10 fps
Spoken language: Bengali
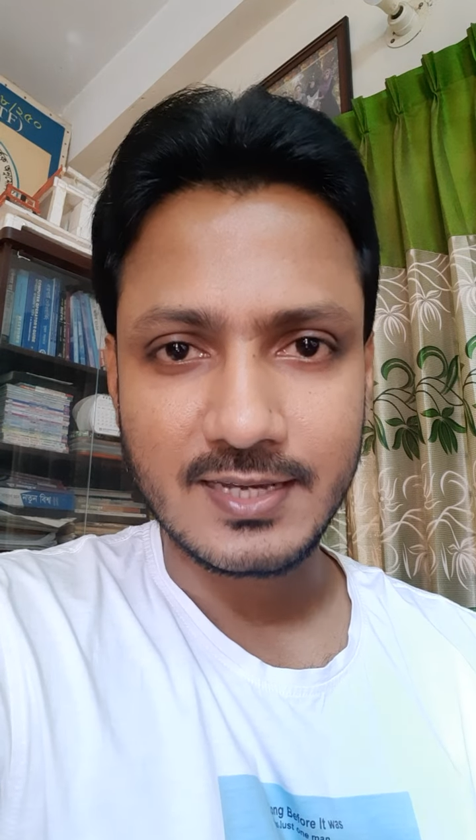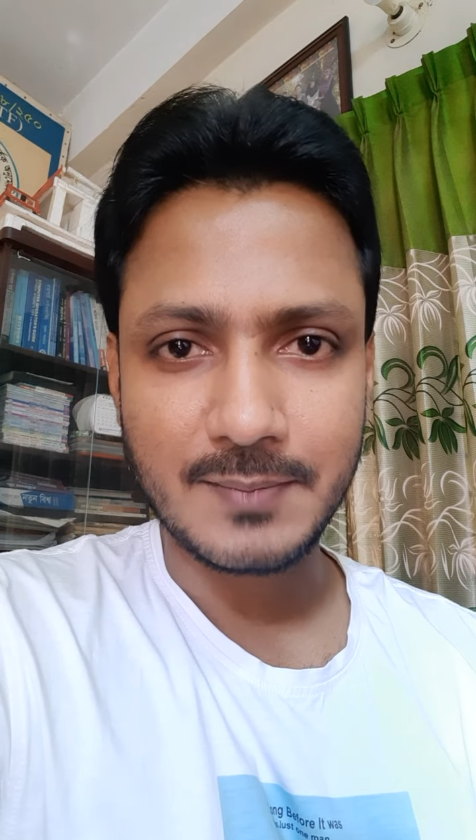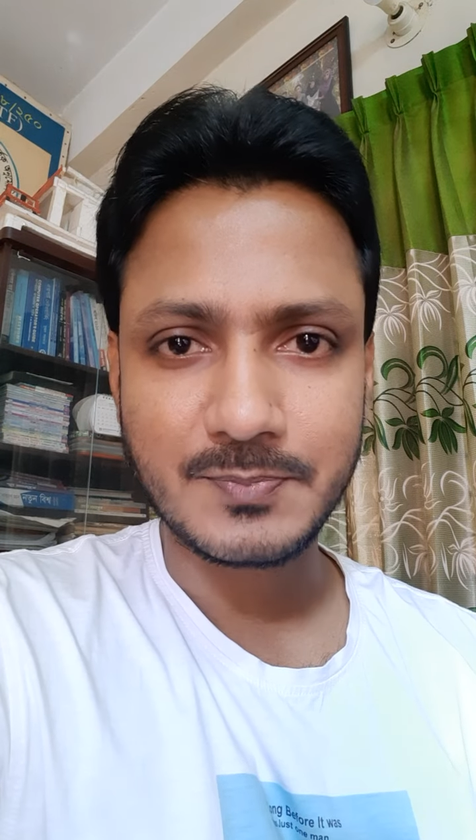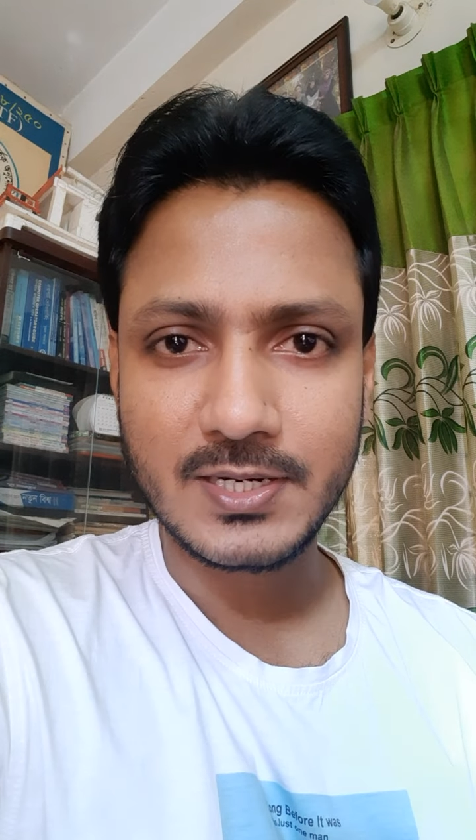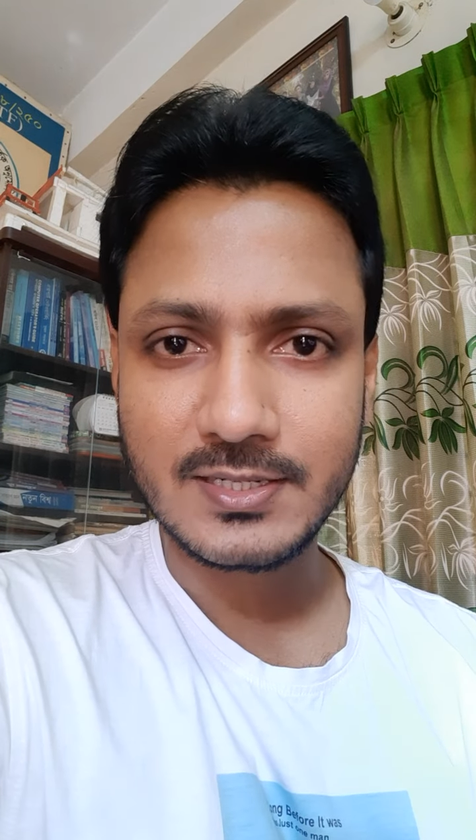
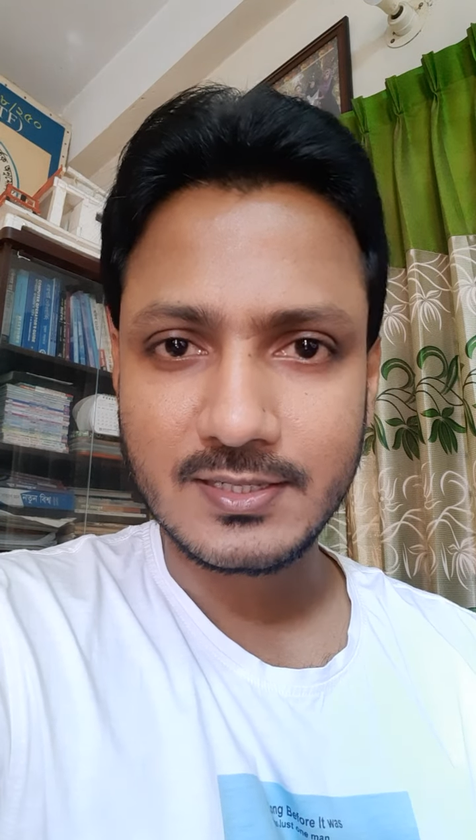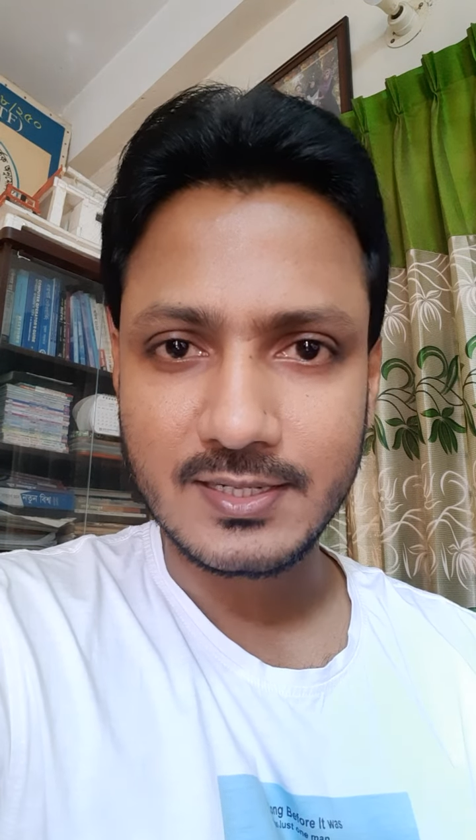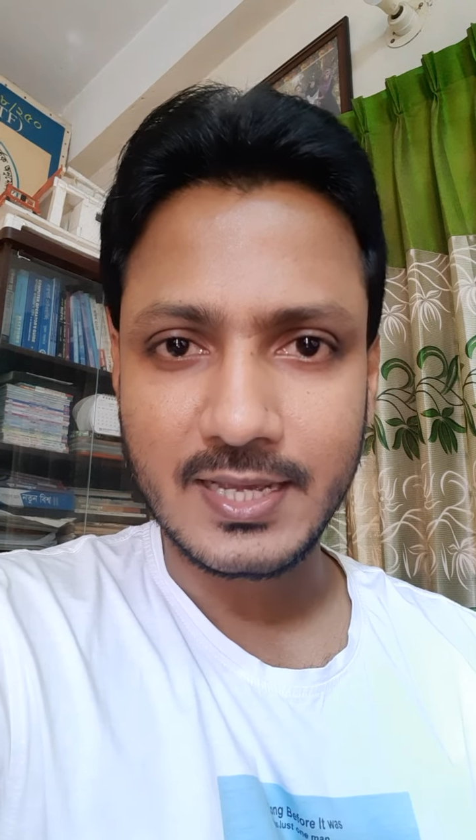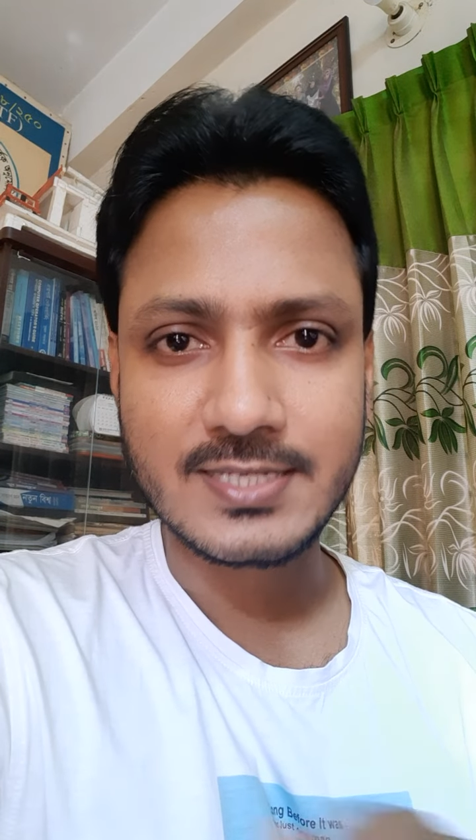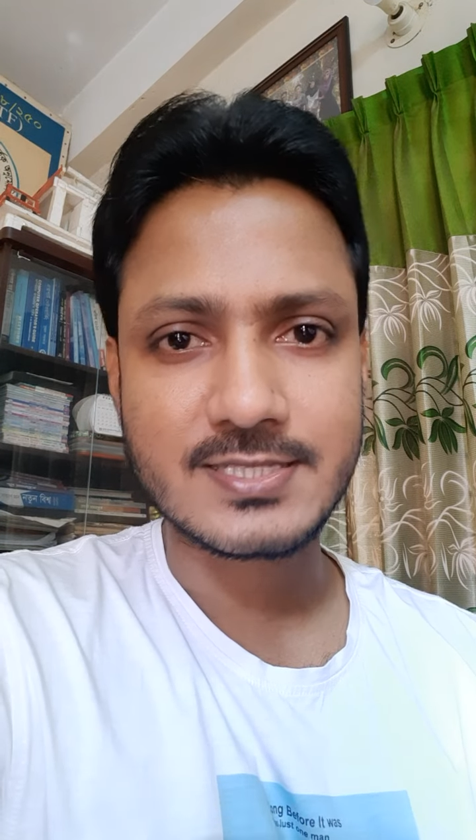আপনার
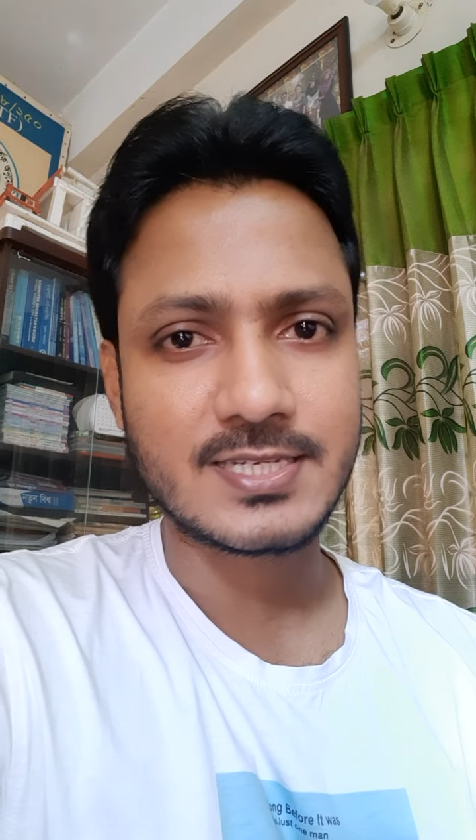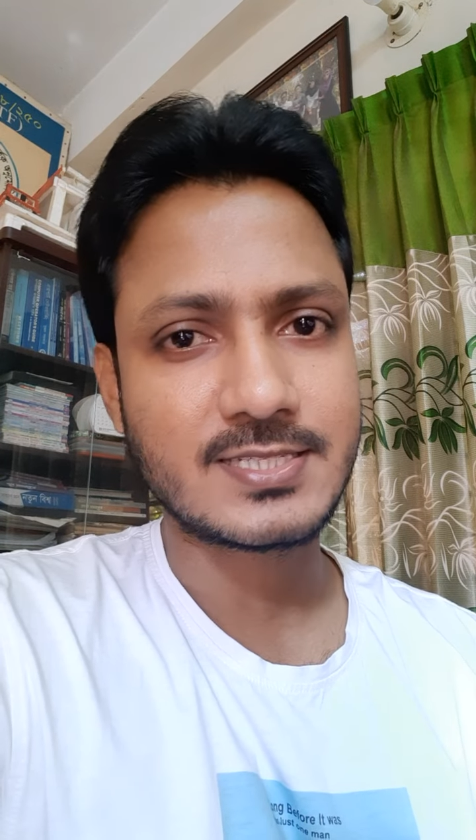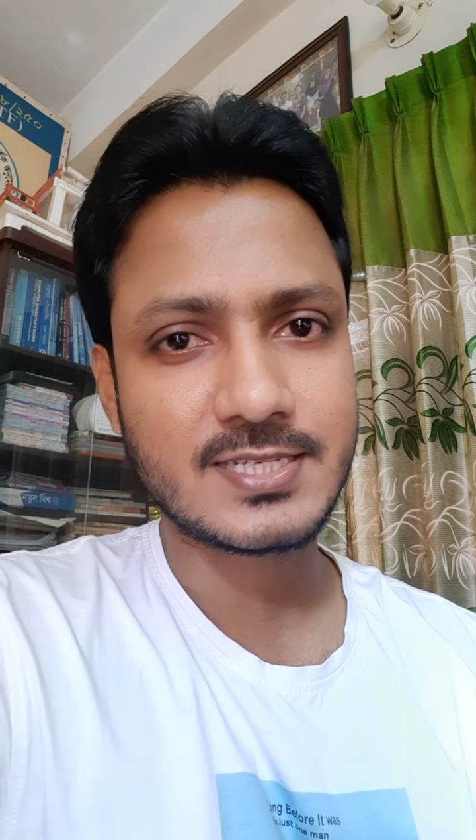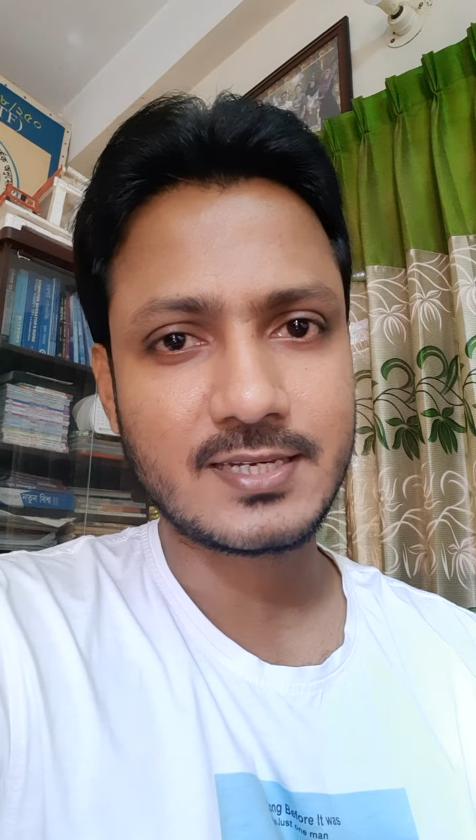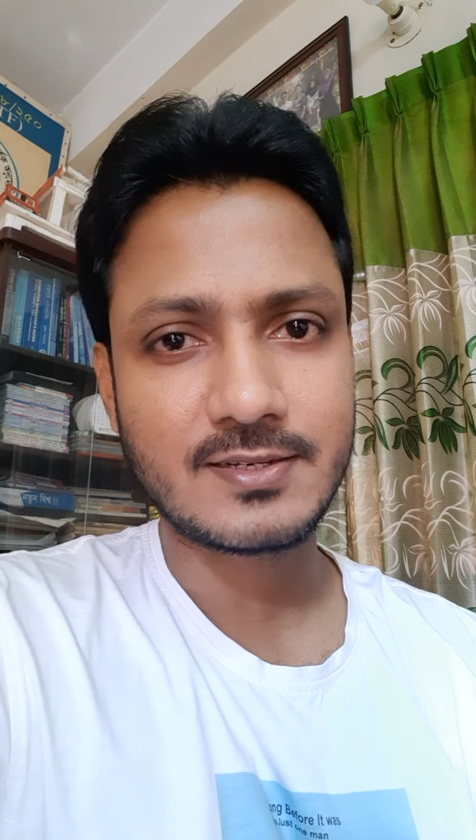
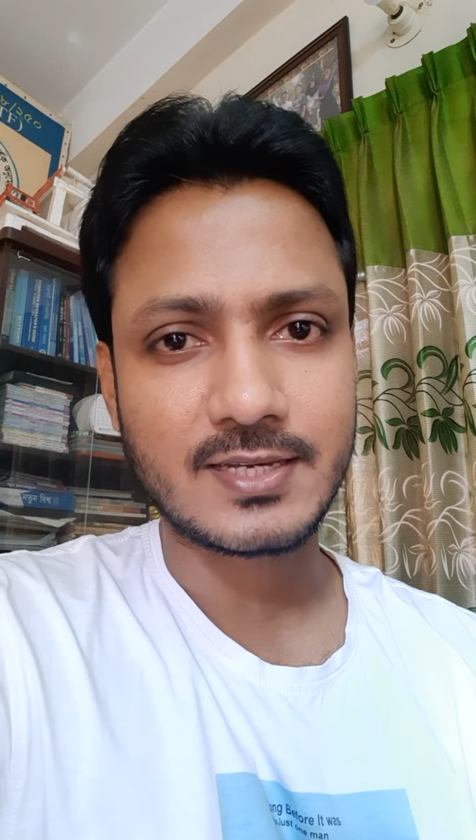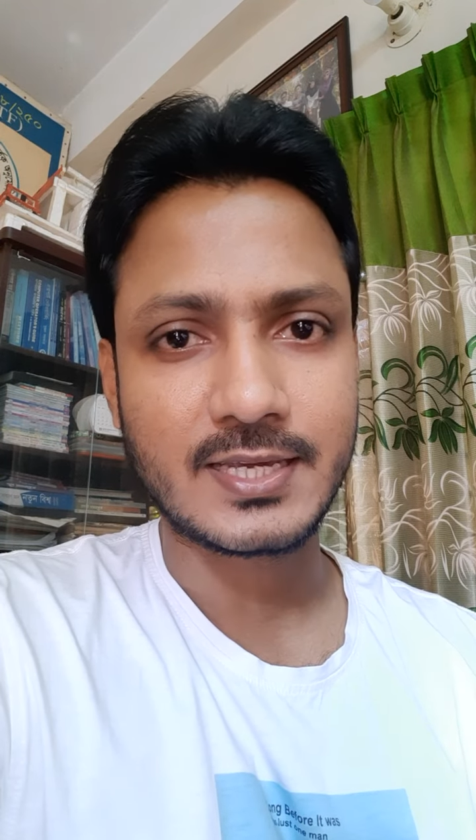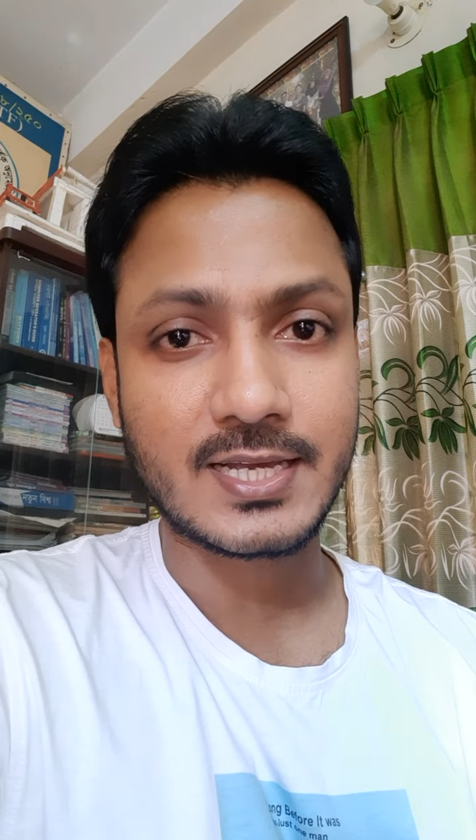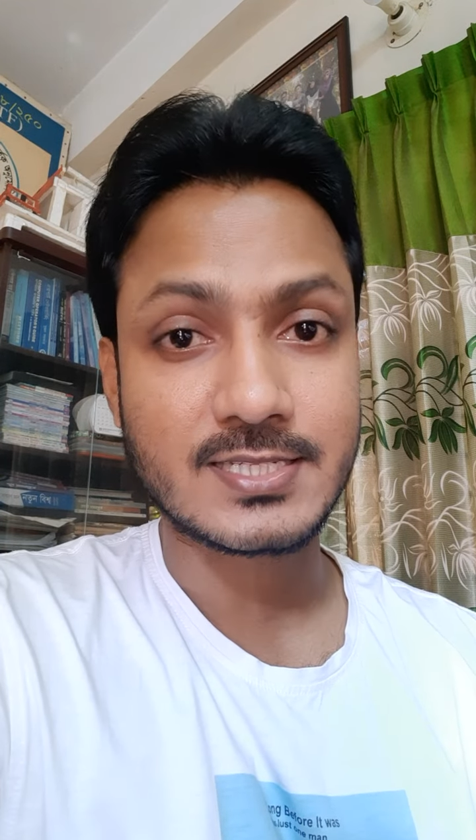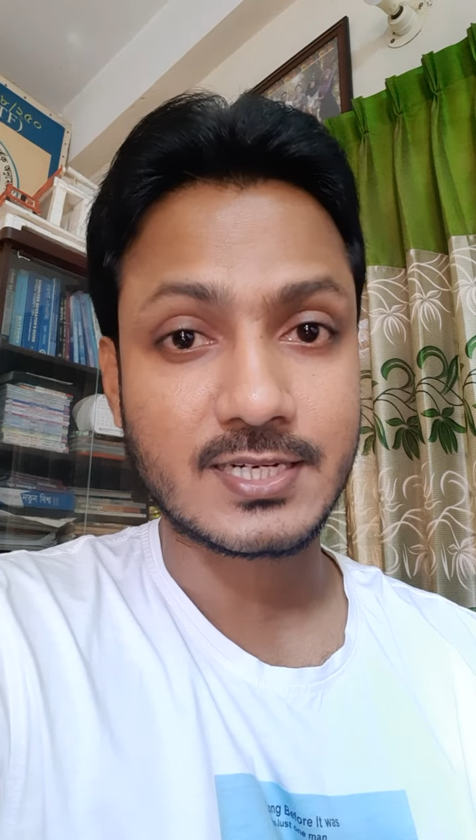এক্সচেঞ্জে
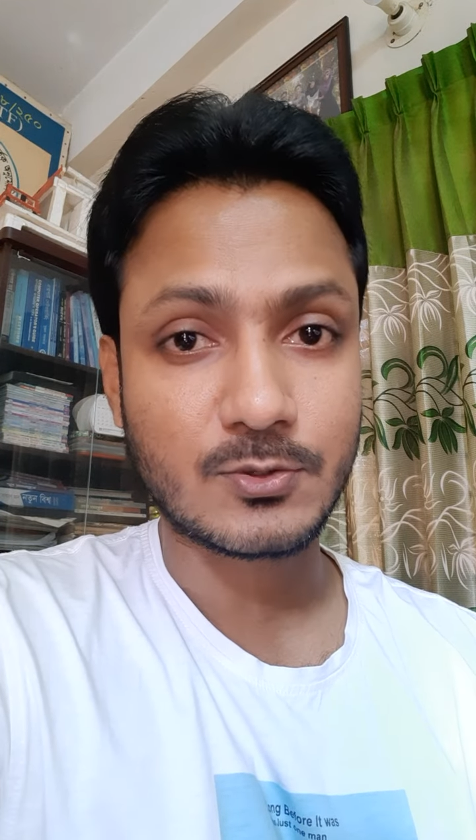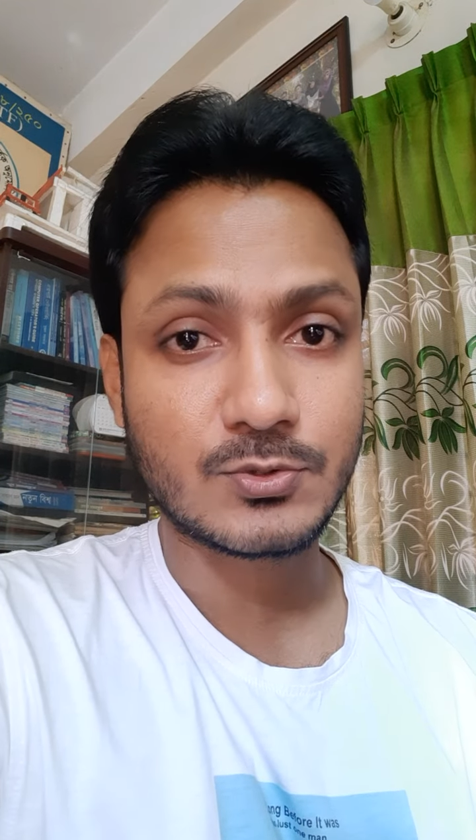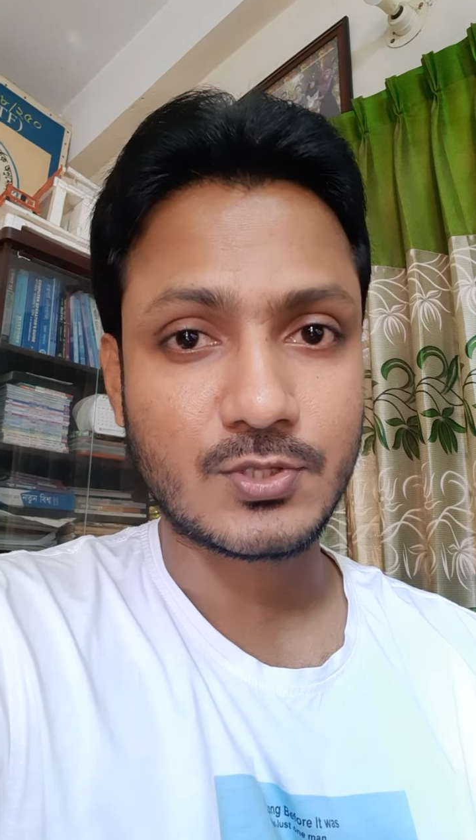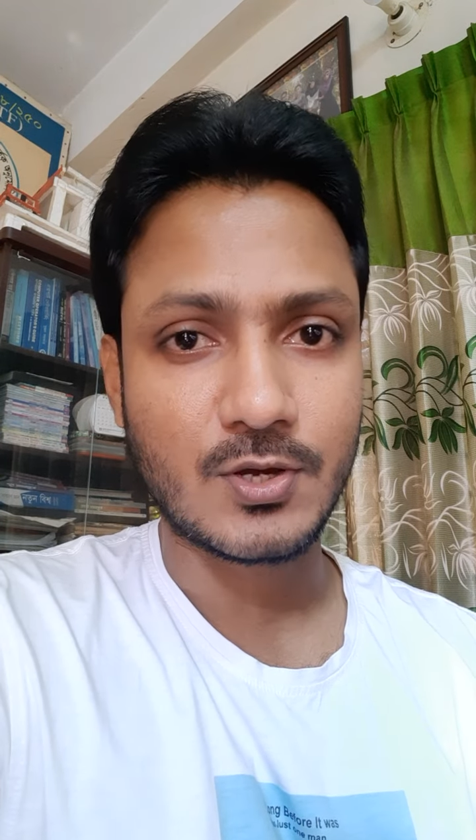এই কাজটা করতে